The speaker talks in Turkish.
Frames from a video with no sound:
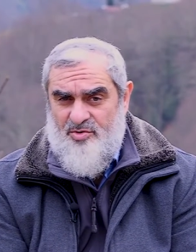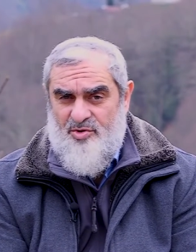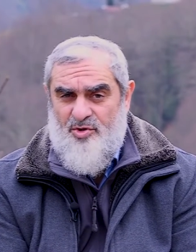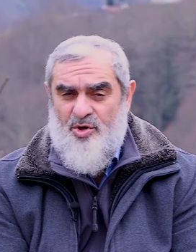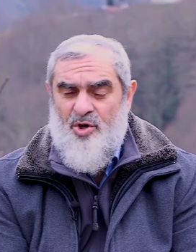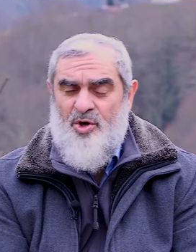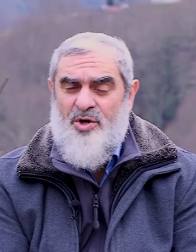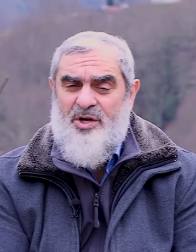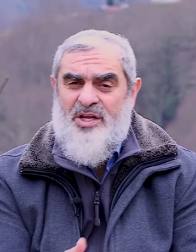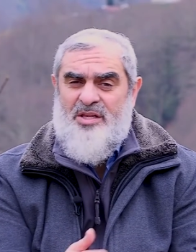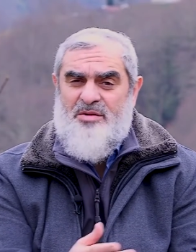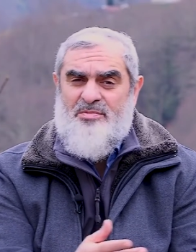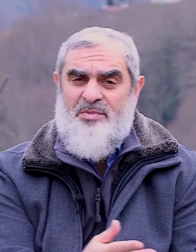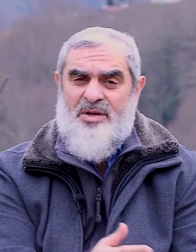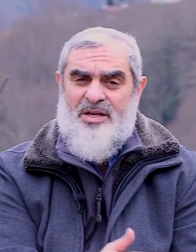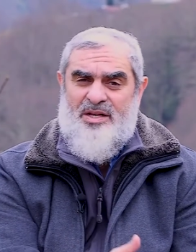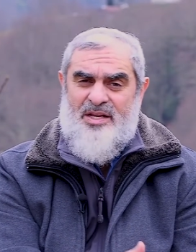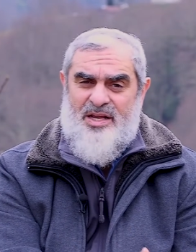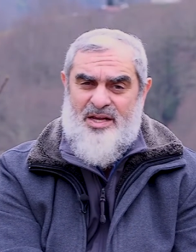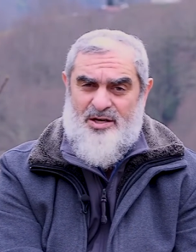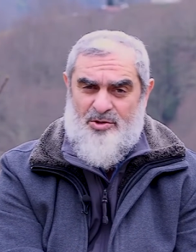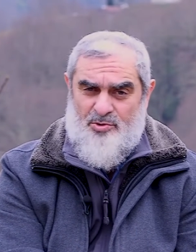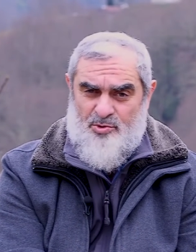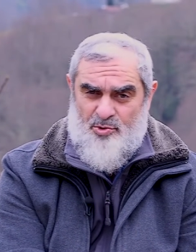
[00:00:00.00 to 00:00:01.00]
bunu
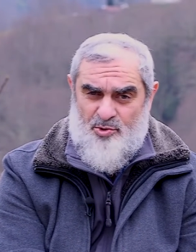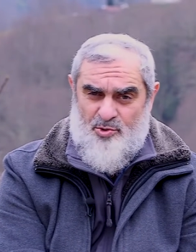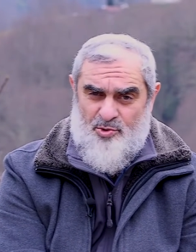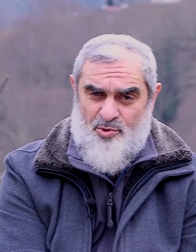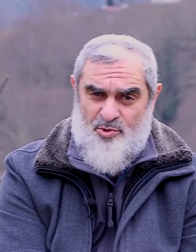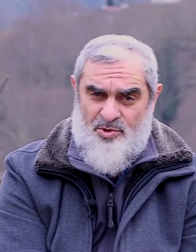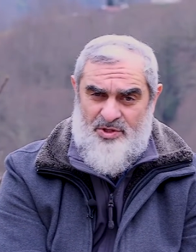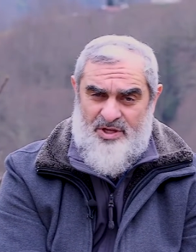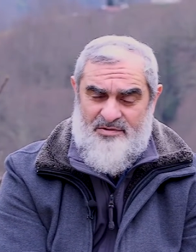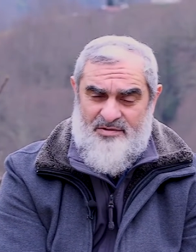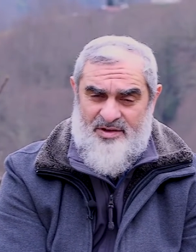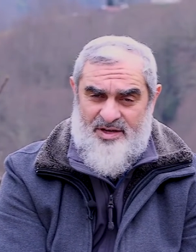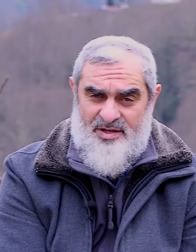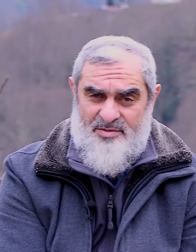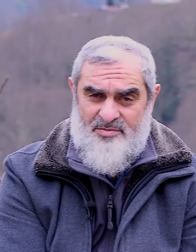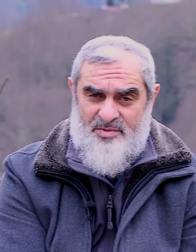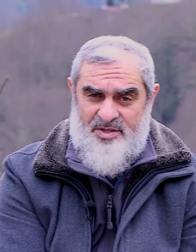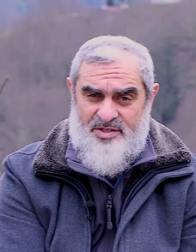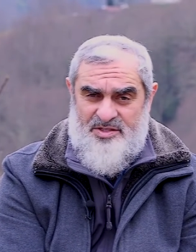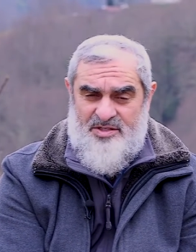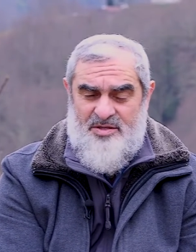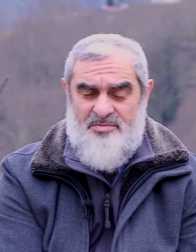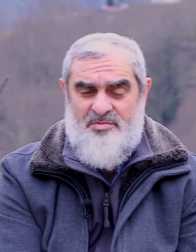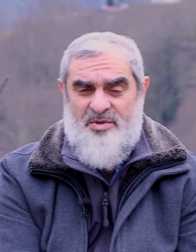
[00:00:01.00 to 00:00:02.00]
öğretmenler gününde
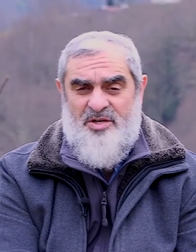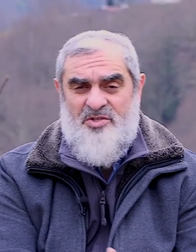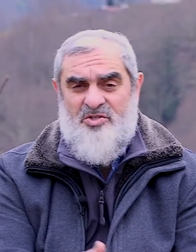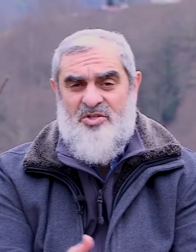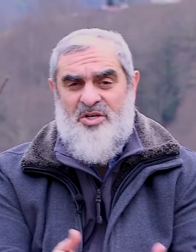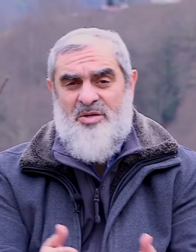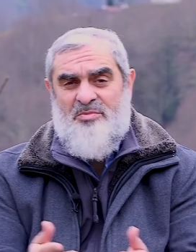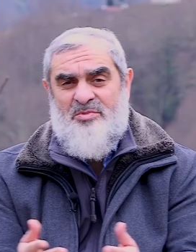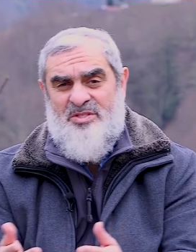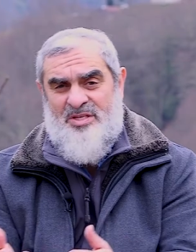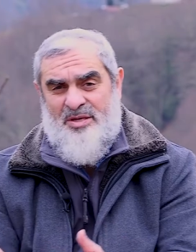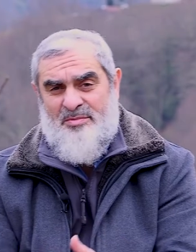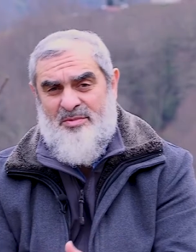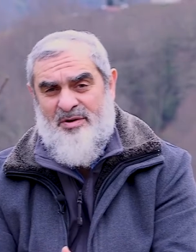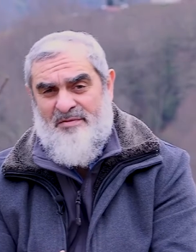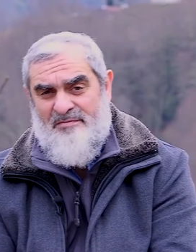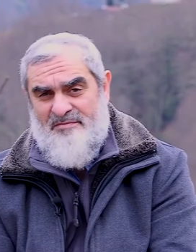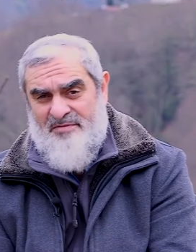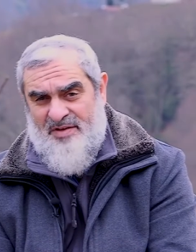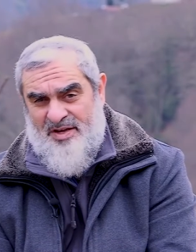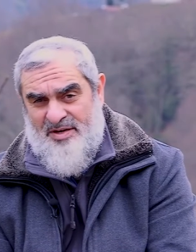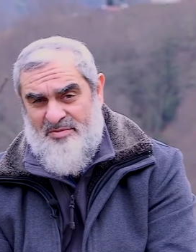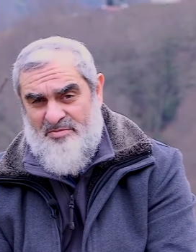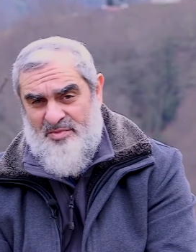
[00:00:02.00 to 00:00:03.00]
vermesi, başka bir
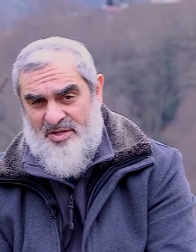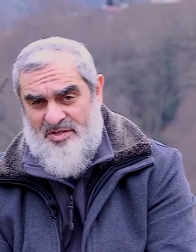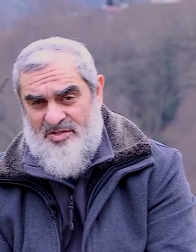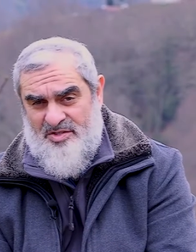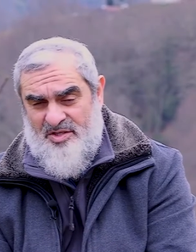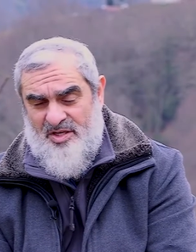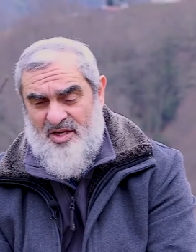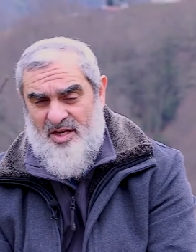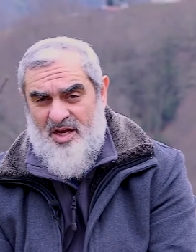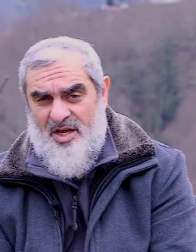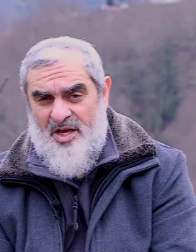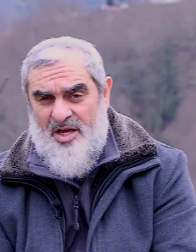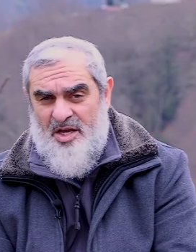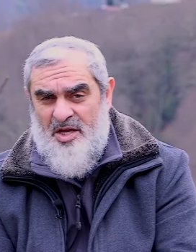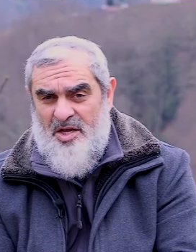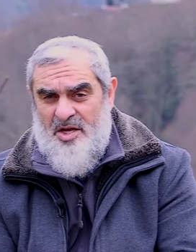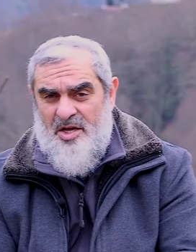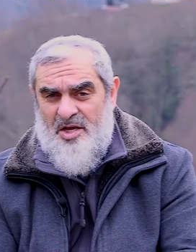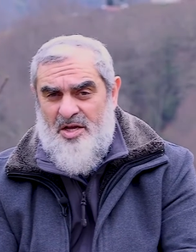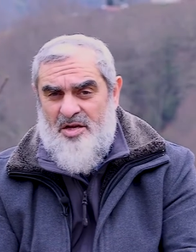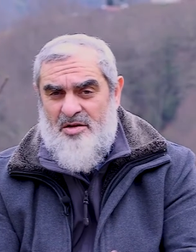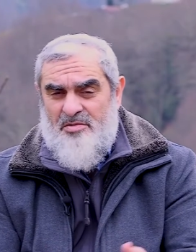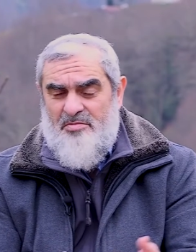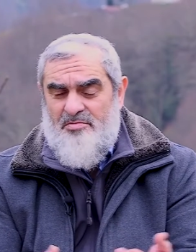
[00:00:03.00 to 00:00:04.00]
zaman vermesi
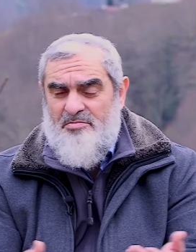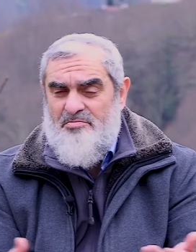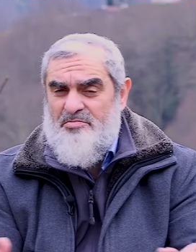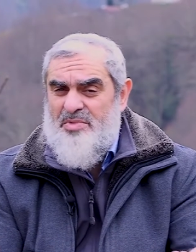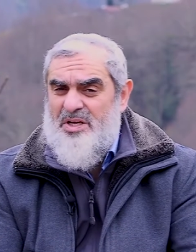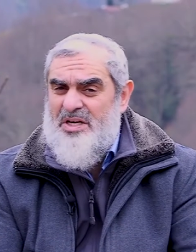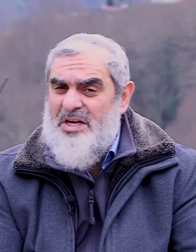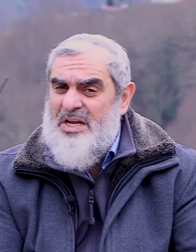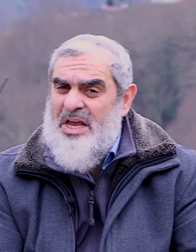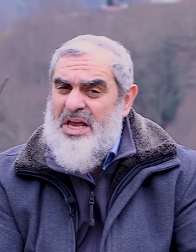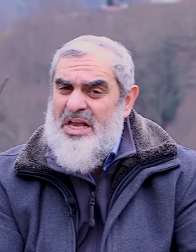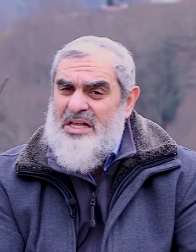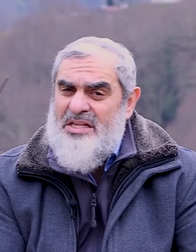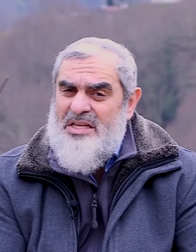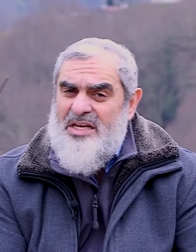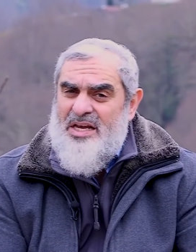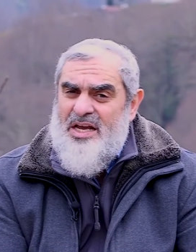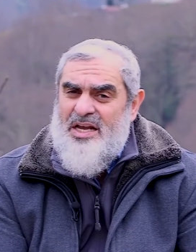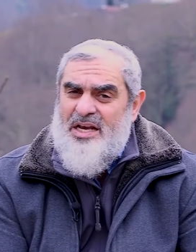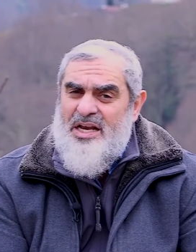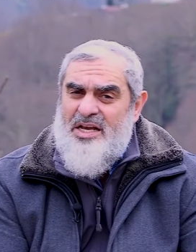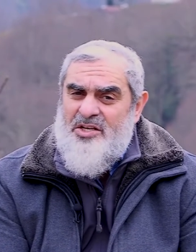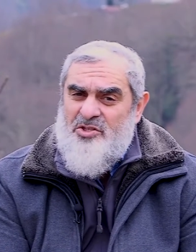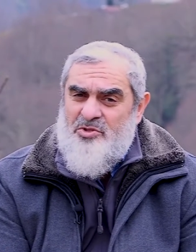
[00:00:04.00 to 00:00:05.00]
bir
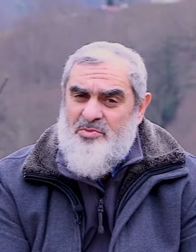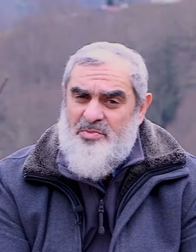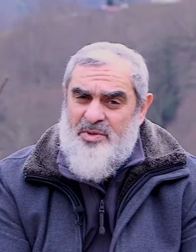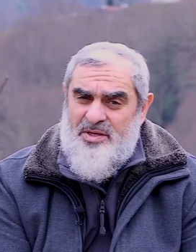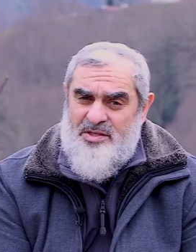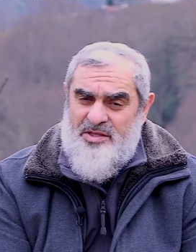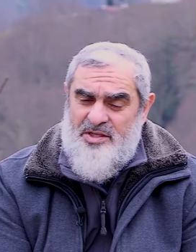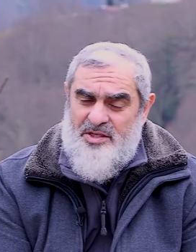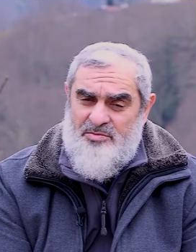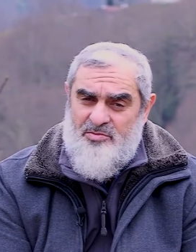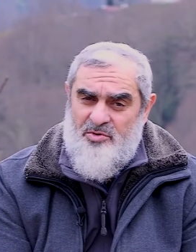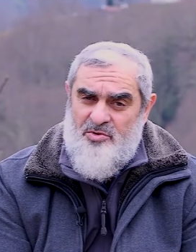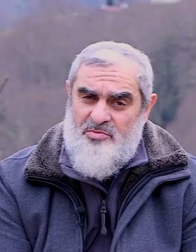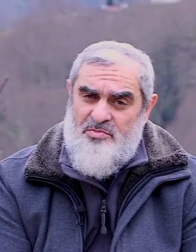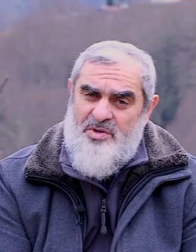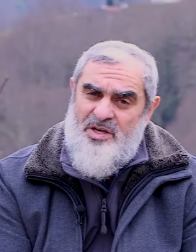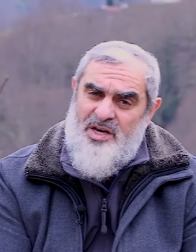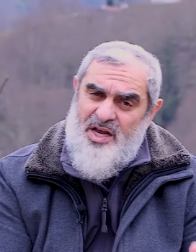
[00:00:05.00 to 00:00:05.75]
hediyeleşmedir bu.